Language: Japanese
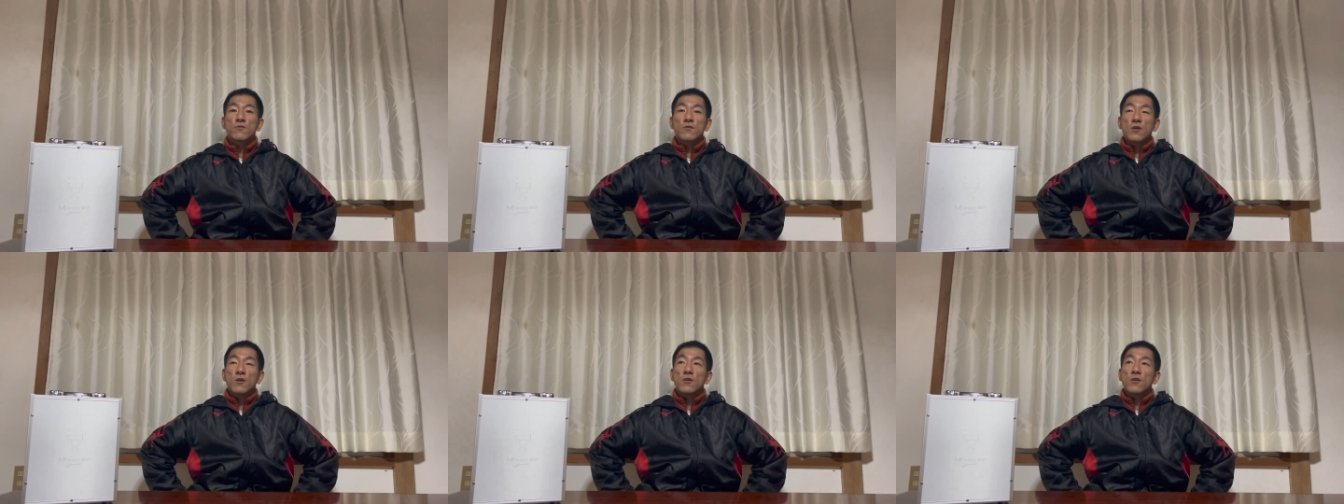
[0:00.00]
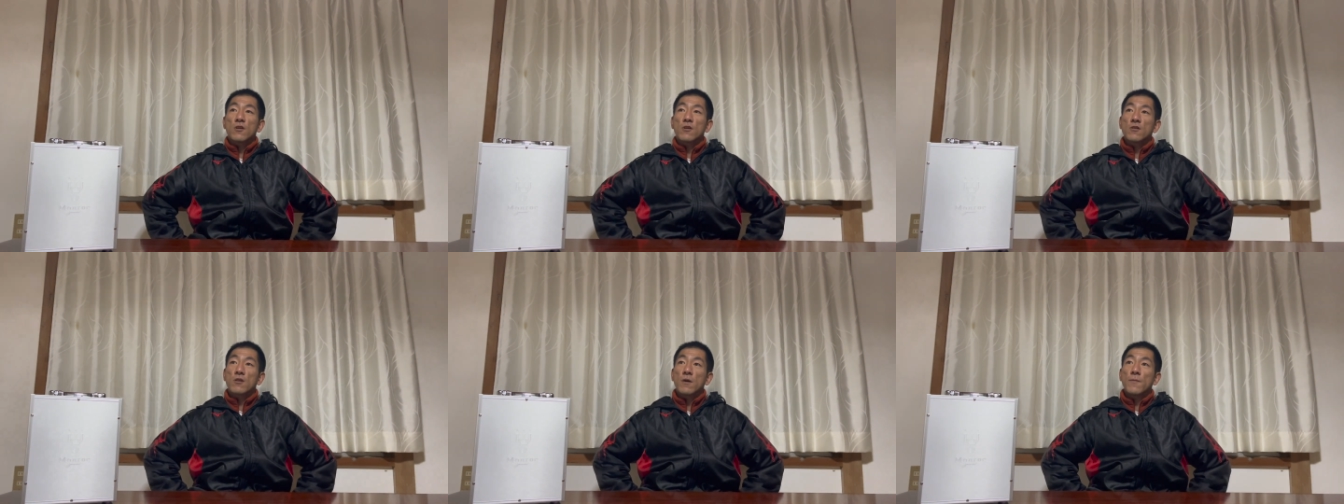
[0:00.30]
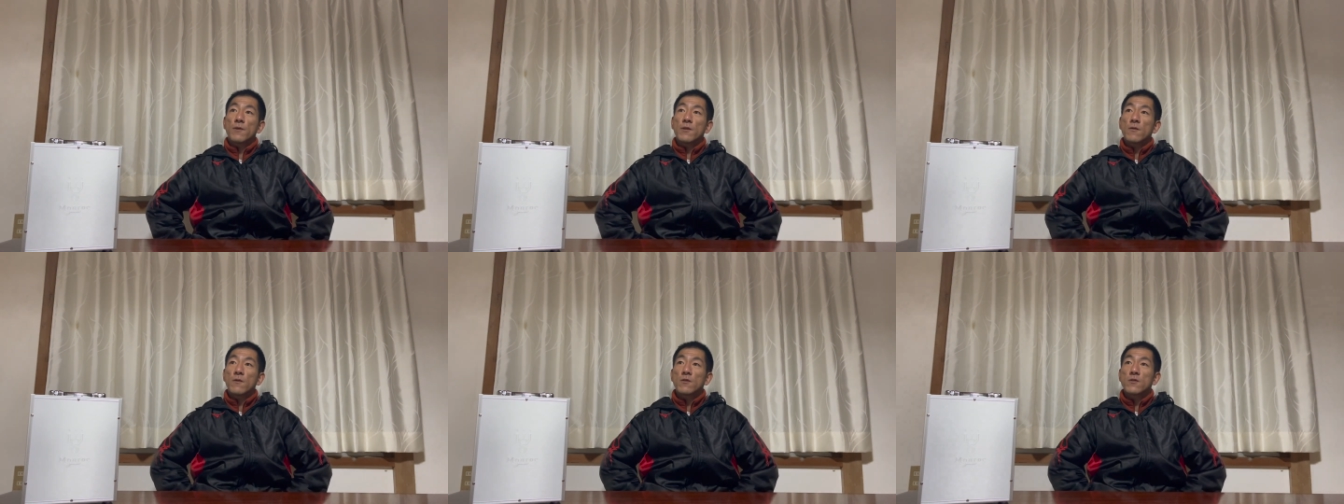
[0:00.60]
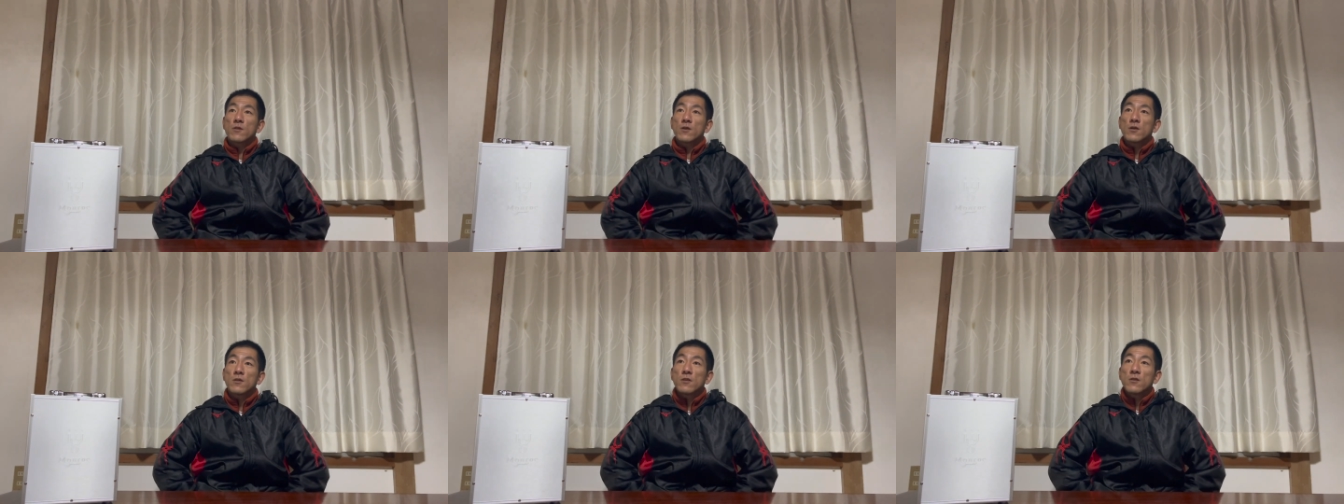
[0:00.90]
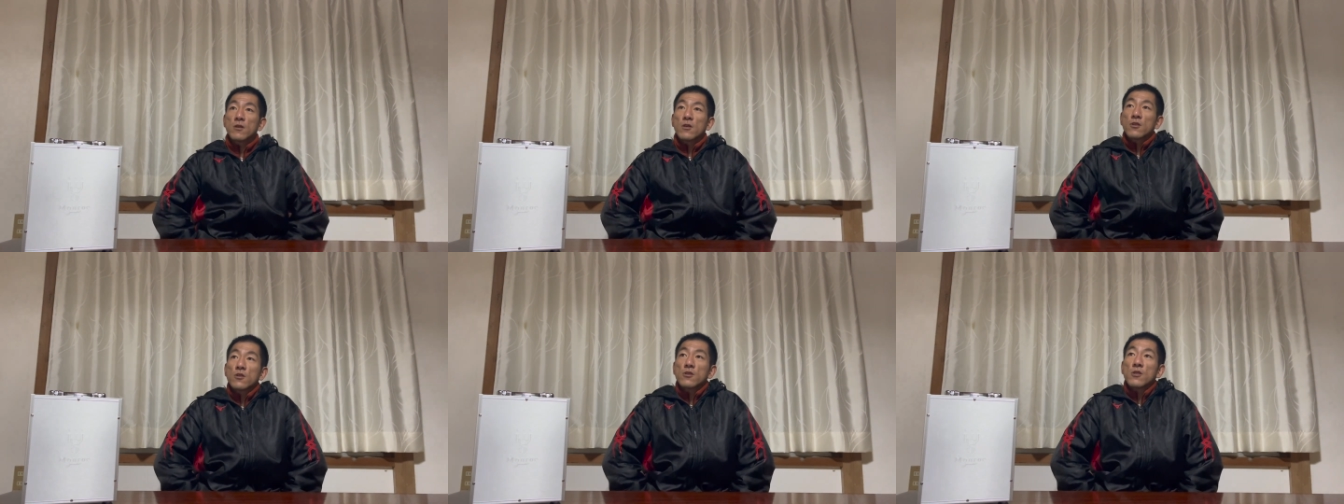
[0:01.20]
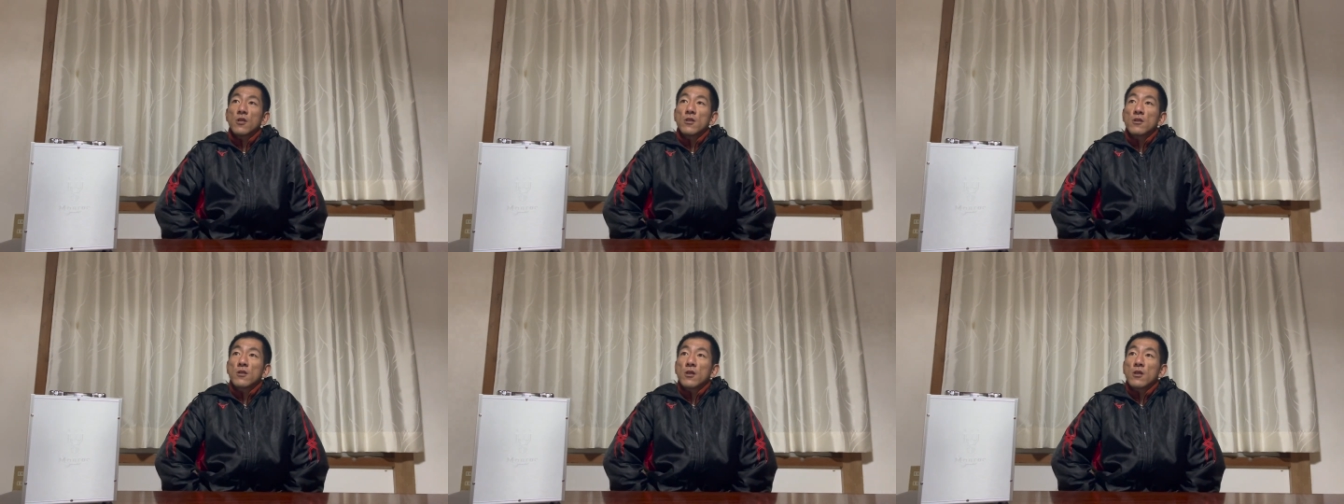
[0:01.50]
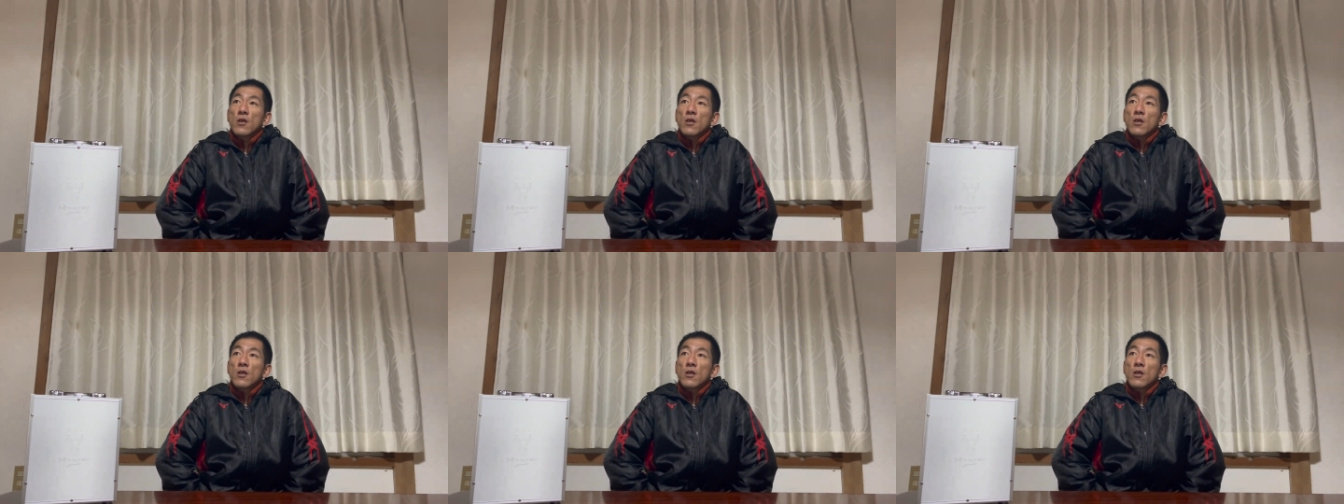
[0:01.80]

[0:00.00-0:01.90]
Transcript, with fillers: だからね、たまにはさ、1年に